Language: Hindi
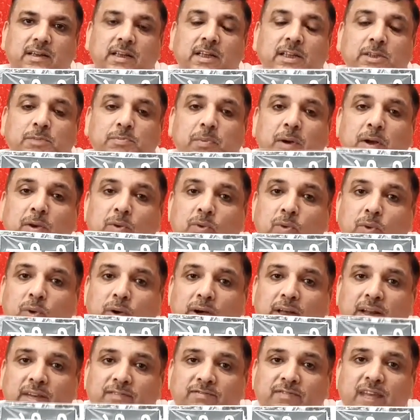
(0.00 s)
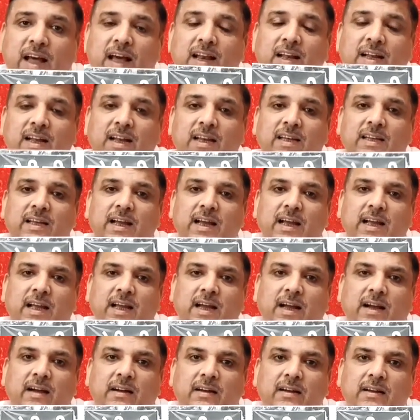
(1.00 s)
इस पर उनको गिरफ्तार कर लिया
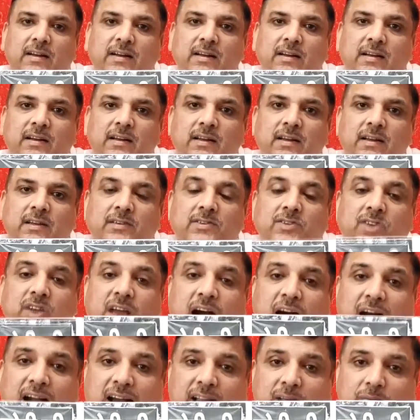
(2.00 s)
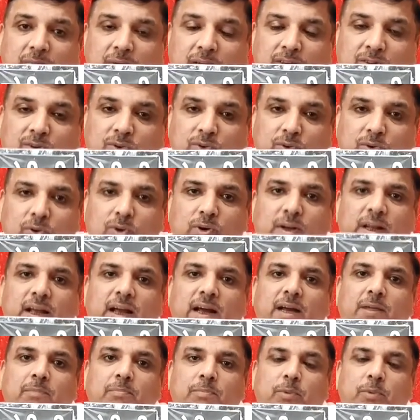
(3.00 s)
गया दिहाड़ी मजदूरों ने अगर